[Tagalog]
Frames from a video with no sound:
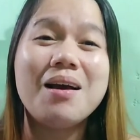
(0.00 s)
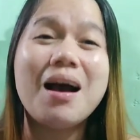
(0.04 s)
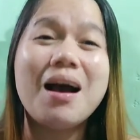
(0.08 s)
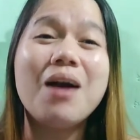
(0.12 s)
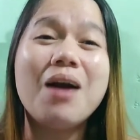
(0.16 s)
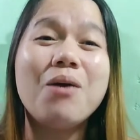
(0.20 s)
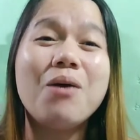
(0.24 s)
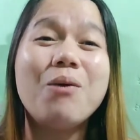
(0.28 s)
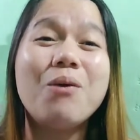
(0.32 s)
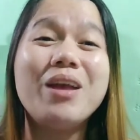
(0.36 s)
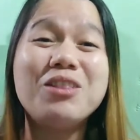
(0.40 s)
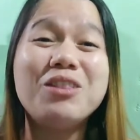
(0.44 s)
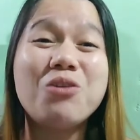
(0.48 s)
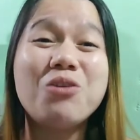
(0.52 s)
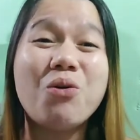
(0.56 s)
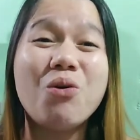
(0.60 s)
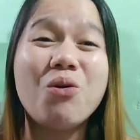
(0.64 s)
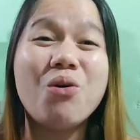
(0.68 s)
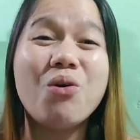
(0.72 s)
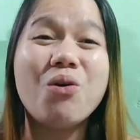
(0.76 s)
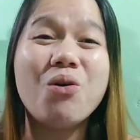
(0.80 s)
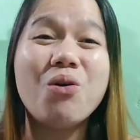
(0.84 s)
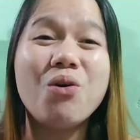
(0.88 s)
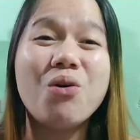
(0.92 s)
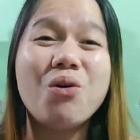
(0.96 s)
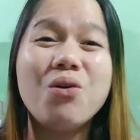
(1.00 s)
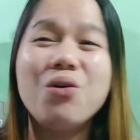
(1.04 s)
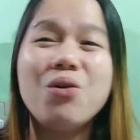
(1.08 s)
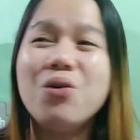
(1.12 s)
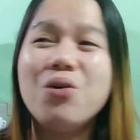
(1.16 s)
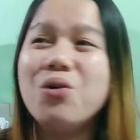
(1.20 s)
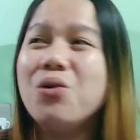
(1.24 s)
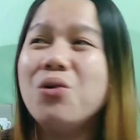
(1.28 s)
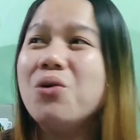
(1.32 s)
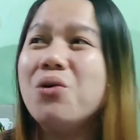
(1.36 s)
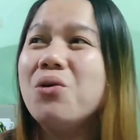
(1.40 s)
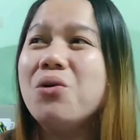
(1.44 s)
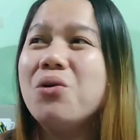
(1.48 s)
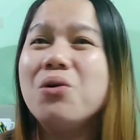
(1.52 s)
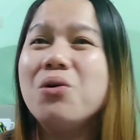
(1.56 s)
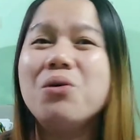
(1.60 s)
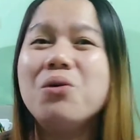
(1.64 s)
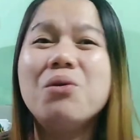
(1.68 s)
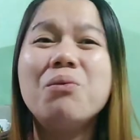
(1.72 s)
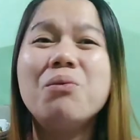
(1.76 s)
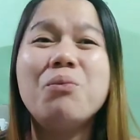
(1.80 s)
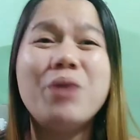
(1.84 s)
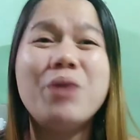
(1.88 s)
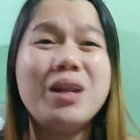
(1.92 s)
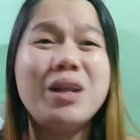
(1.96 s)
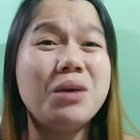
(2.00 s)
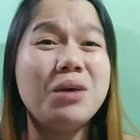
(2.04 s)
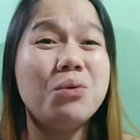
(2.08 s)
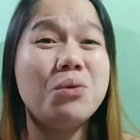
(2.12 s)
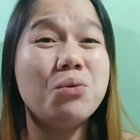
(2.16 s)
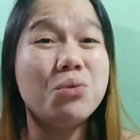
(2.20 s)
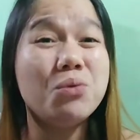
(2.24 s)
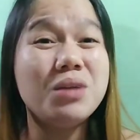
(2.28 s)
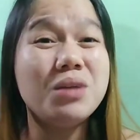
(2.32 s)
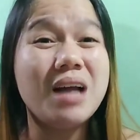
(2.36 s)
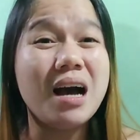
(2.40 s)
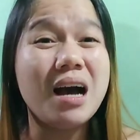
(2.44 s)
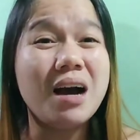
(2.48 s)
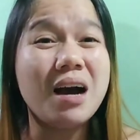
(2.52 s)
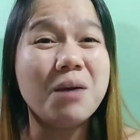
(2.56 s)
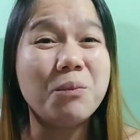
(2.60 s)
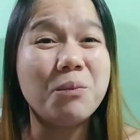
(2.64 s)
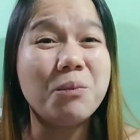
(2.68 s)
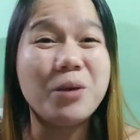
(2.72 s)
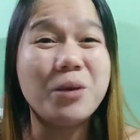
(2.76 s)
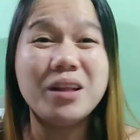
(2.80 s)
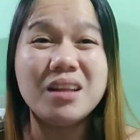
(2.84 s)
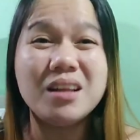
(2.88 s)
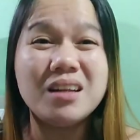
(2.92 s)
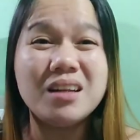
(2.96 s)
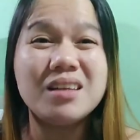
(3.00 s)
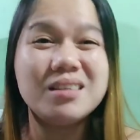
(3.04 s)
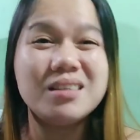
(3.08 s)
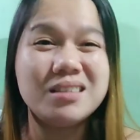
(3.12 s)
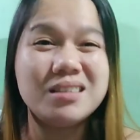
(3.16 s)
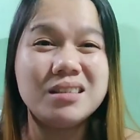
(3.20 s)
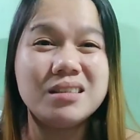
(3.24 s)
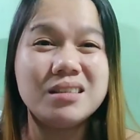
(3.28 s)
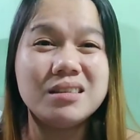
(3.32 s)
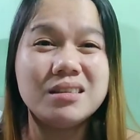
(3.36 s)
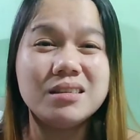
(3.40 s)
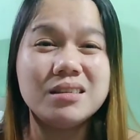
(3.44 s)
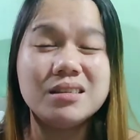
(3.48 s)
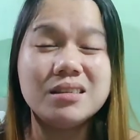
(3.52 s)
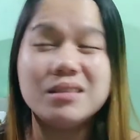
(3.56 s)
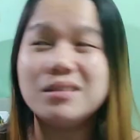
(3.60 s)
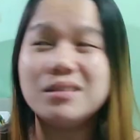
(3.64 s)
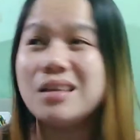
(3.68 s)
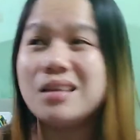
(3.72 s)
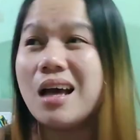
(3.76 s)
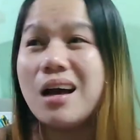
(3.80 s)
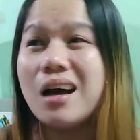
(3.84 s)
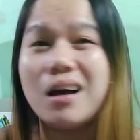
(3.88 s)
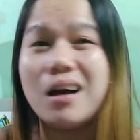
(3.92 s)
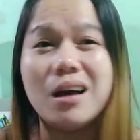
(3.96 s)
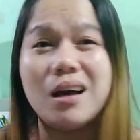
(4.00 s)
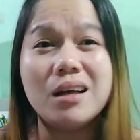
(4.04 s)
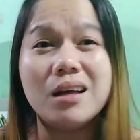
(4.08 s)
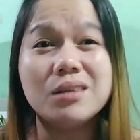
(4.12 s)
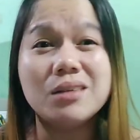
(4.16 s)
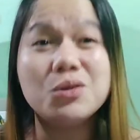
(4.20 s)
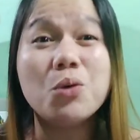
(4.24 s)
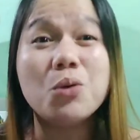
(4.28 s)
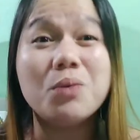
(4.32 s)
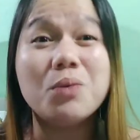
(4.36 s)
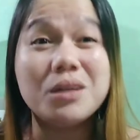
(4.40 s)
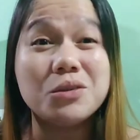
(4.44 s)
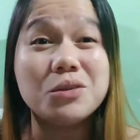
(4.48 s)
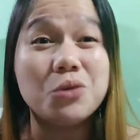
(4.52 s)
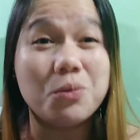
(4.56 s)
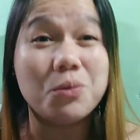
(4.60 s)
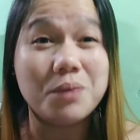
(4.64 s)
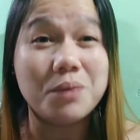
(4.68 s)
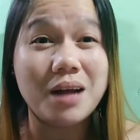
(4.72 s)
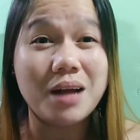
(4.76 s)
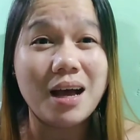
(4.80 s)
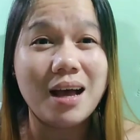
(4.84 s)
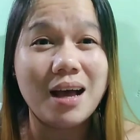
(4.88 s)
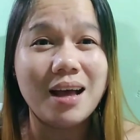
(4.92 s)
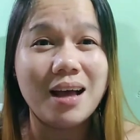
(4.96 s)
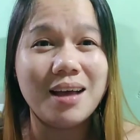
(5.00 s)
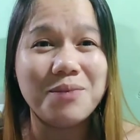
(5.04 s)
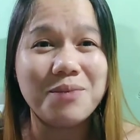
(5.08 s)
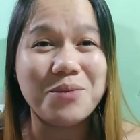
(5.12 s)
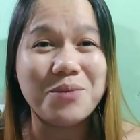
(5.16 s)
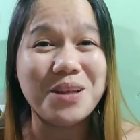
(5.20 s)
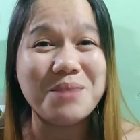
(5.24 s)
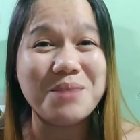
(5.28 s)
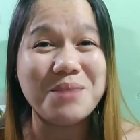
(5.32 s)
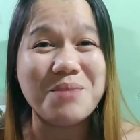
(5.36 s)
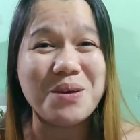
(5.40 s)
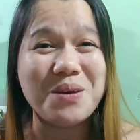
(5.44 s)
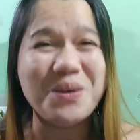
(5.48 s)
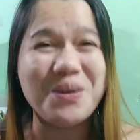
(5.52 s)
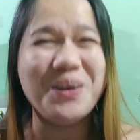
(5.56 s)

ang kwento ko, pwedeng kulang, pwede rin sobra-sobra. Pero,